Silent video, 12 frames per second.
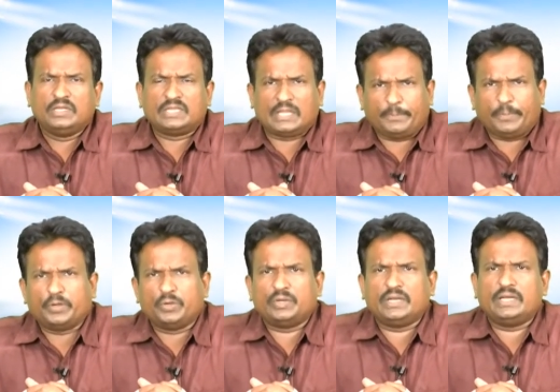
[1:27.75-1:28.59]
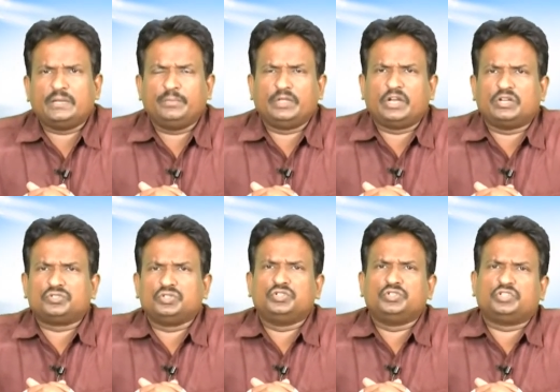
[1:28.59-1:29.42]
తప్పకుండా మీరు
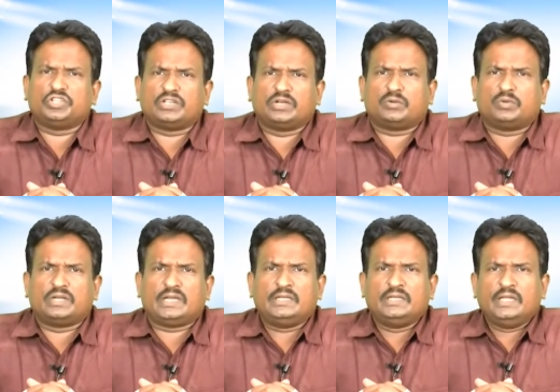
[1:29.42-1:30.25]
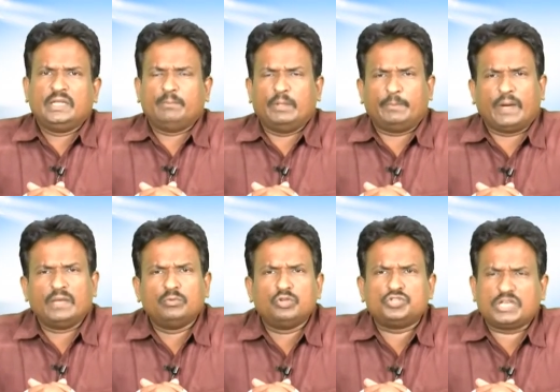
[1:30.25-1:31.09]
అటు ఇటు తిరగకుండా మీ
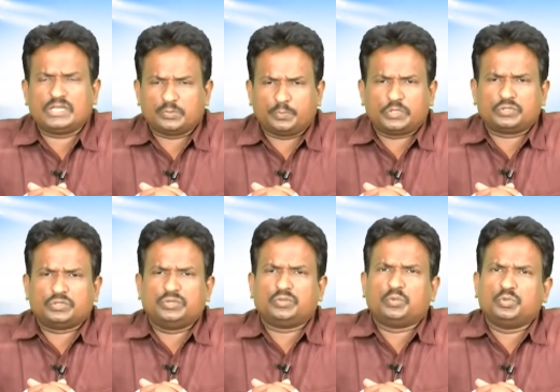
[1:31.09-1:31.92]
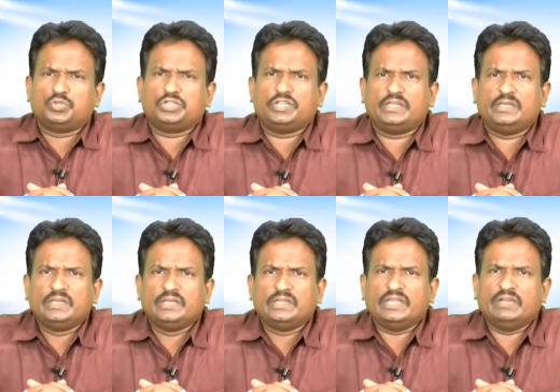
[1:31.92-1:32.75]
బైబిల్ చేత పట్టుకుని కూర్చుని
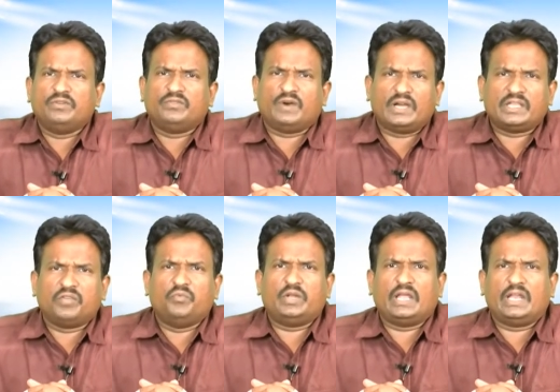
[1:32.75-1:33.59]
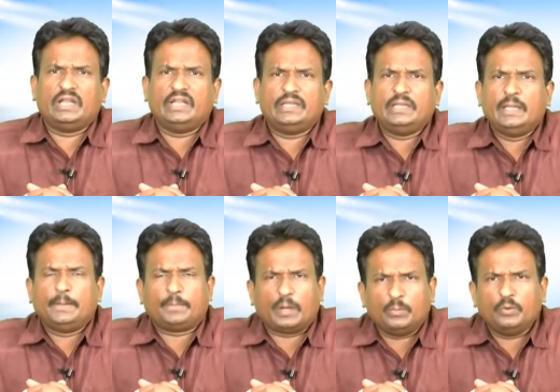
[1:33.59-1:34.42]
దేవుని వాక్యం వినాలని
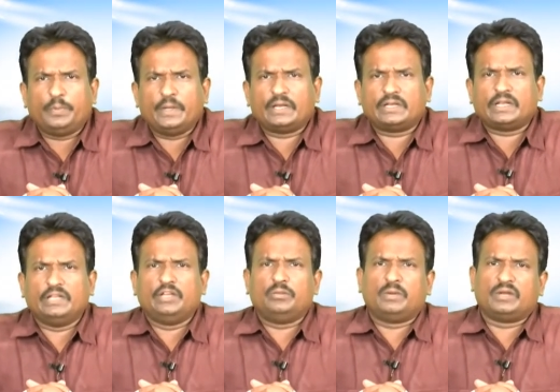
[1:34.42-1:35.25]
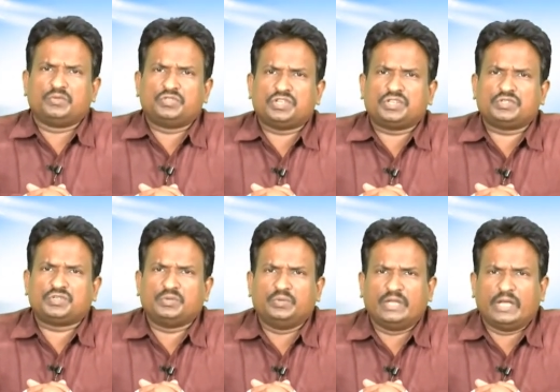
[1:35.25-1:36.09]
ప్రభు పేరట నేను మనవి
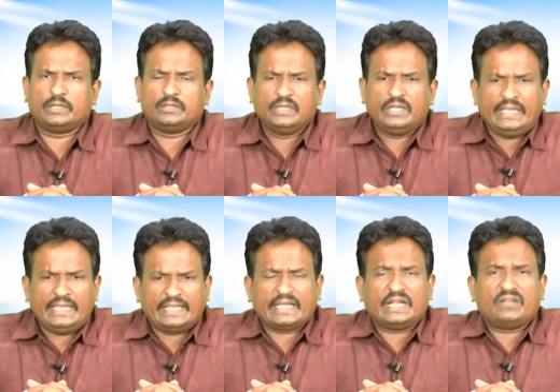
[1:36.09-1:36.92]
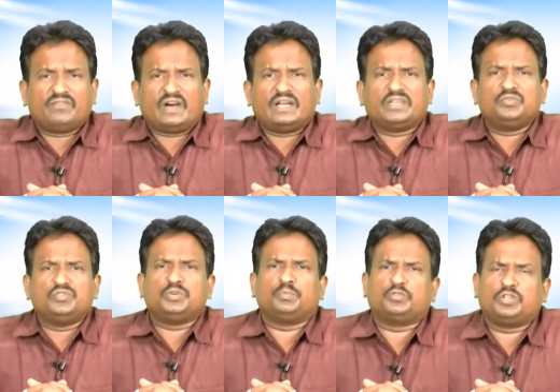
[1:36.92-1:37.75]
చేస్తూ ఉన్నాను ఎందుకంటే వాక్యం
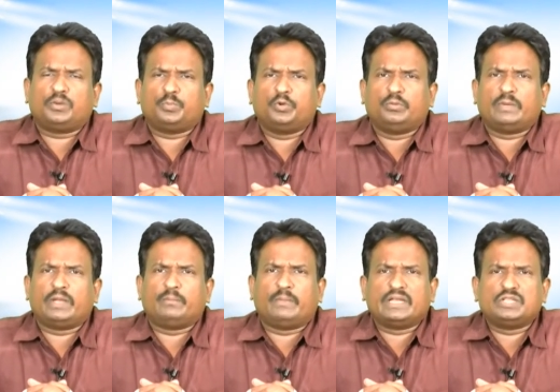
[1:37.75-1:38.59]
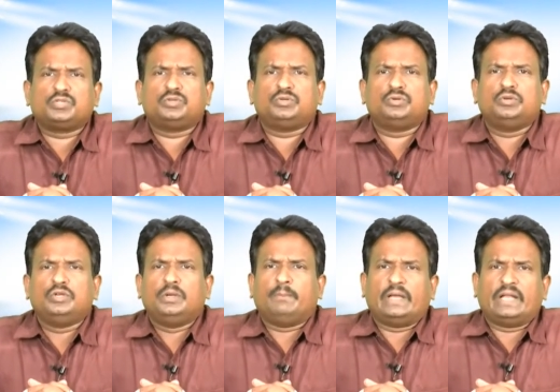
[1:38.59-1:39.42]
చెప్తున్నప్పుడు మన మనసులు
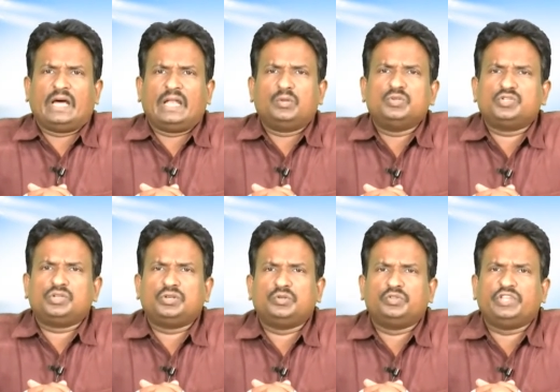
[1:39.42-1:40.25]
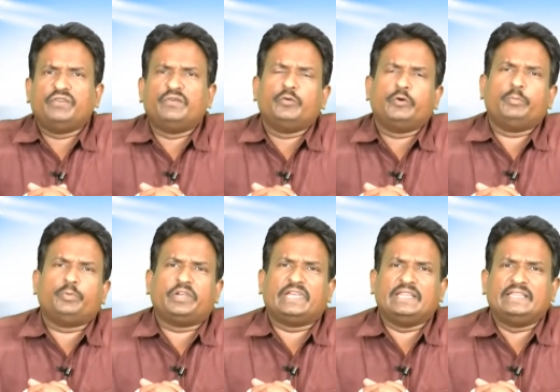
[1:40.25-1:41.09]
మన ఆలోచనలు దేవుని
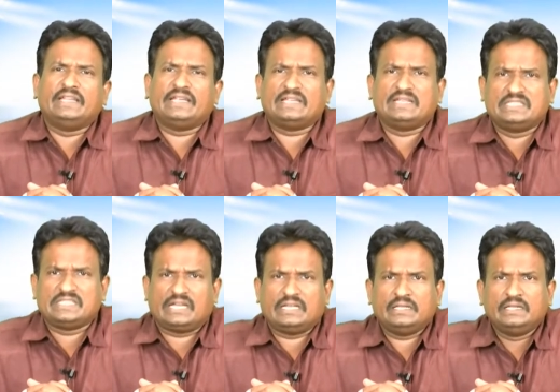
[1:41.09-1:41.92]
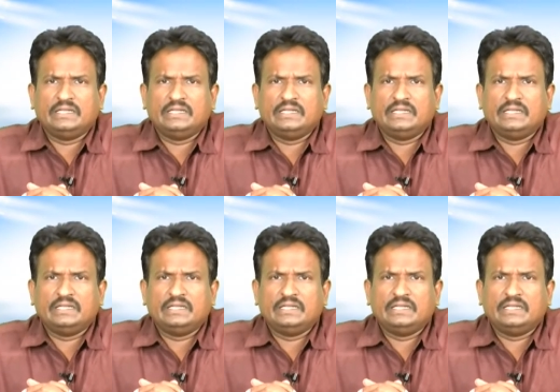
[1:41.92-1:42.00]
వైపు కేంద్రీకరించాలి